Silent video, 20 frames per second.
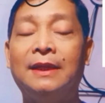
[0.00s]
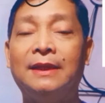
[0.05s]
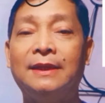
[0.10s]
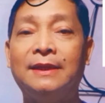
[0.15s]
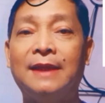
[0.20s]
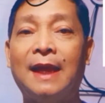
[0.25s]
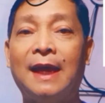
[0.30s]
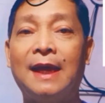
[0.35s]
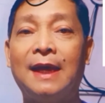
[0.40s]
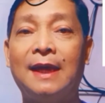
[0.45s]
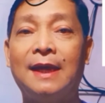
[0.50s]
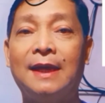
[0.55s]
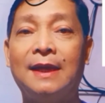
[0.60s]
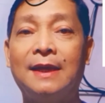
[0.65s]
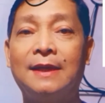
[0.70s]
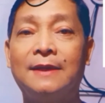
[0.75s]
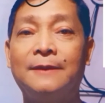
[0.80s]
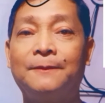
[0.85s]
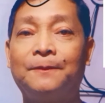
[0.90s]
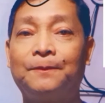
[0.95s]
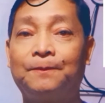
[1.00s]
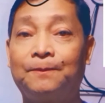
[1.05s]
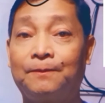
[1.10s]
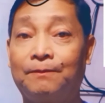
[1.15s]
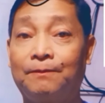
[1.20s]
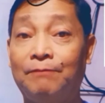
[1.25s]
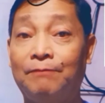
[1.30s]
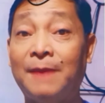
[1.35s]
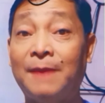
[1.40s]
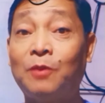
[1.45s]
na
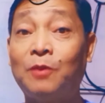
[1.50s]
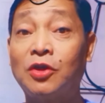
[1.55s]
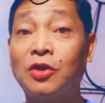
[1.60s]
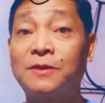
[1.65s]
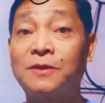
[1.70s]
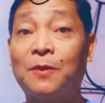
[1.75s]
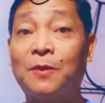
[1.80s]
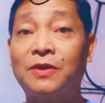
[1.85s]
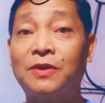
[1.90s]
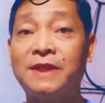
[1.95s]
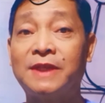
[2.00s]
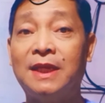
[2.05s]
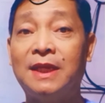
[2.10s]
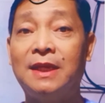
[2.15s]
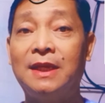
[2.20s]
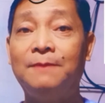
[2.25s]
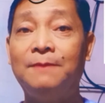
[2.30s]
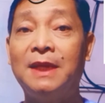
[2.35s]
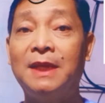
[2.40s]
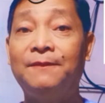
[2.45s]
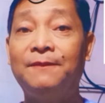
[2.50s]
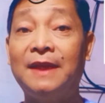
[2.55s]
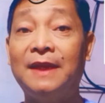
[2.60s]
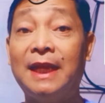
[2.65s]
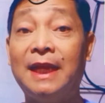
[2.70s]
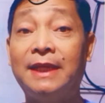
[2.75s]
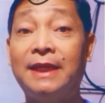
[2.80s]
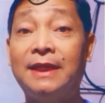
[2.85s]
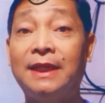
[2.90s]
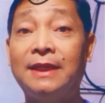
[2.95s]
may post po si BP
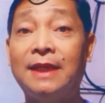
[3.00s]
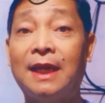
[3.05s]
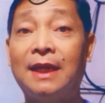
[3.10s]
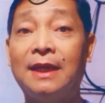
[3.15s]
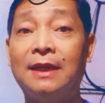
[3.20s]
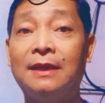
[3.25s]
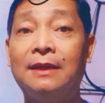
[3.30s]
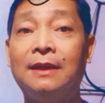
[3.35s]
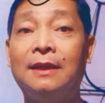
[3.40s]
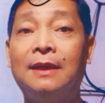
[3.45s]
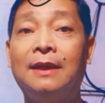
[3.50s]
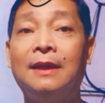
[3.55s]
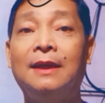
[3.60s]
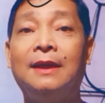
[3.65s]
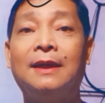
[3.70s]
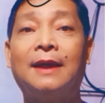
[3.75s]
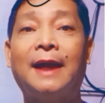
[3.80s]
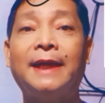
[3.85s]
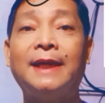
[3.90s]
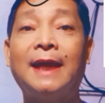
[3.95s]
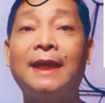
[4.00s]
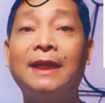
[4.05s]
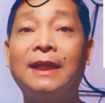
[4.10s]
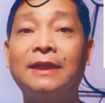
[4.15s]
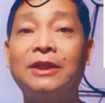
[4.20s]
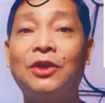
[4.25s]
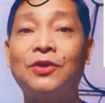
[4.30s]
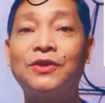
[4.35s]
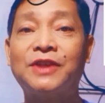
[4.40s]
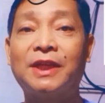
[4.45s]
Lenny na kaya lang
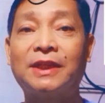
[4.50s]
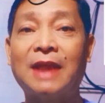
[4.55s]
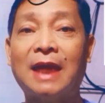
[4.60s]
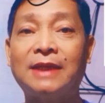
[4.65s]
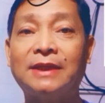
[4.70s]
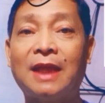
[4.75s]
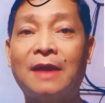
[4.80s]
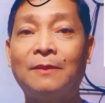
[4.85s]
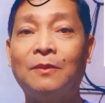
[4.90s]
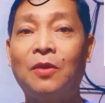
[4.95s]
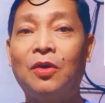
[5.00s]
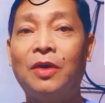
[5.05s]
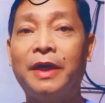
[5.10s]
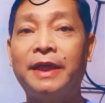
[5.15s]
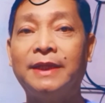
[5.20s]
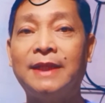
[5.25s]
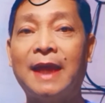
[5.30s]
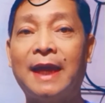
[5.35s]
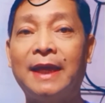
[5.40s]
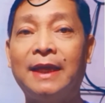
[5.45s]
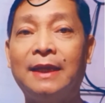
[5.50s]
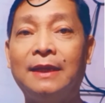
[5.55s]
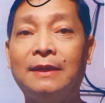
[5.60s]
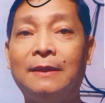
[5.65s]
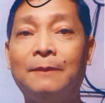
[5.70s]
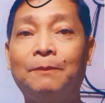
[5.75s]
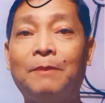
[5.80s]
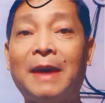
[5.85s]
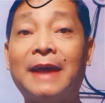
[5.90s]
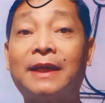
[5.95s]
daw siya tatakbo ay eh dahil
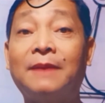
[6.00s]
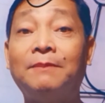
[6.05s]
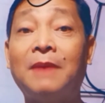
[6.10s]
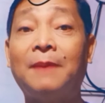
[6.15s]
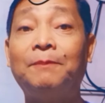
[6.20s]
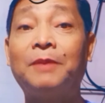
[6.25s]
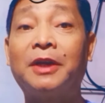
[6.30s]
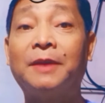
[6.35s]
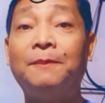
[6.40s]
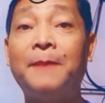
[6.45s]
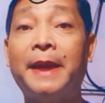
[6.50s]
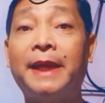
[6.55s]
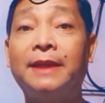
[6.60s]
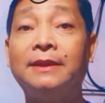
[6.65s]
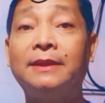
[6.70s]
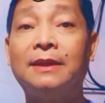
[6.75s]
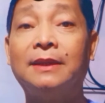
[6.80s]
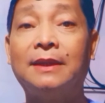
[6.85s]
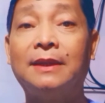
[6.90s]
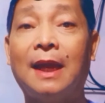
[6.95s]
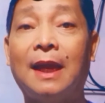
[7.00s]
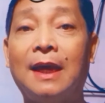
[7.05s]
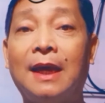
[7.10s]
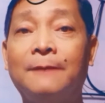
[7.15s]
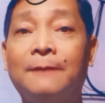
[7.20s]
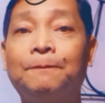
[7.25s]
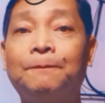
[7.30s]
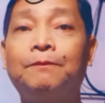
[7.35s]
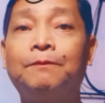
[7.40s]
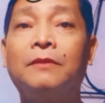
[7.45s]
para ma-prevent na
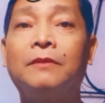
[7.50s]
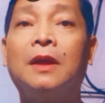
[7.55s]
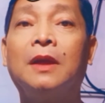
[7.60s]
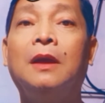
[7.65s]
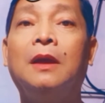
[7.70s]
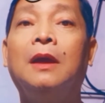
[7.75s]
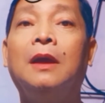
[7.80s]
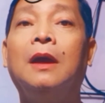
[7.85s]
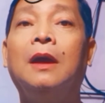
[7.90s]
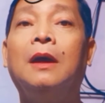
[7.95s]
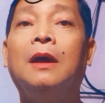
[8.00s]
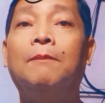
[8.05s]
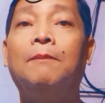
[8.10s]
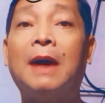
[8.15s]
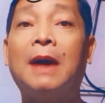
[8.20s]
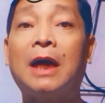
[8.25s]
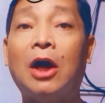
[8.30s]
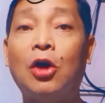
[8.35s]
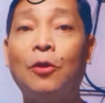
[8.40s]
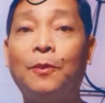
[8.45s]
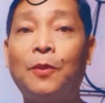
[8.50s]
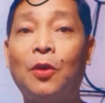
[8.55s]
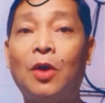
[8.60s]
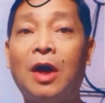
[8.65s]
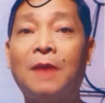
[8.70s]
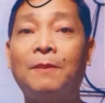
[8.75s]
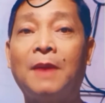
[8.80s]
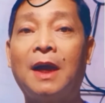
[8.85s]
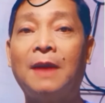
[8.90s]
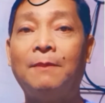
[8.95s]
makaupo
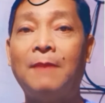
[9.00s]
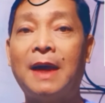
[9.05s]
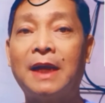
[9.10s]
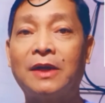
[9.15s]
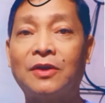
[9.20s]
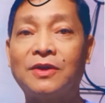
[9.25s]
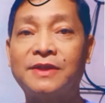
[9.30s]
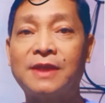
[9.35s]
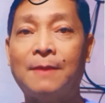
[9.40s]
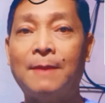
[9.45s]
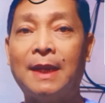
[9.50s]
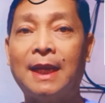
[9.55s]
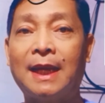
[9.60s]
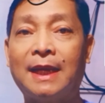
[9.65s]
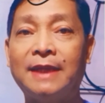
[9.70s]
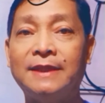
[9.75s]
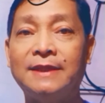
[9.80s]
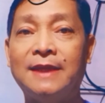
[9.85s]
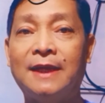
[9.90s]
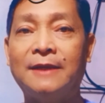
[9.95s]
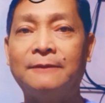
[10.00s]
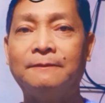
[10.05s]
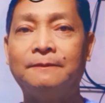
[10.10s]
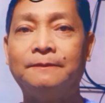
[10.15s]
ang mga Marcos sa Malacanang.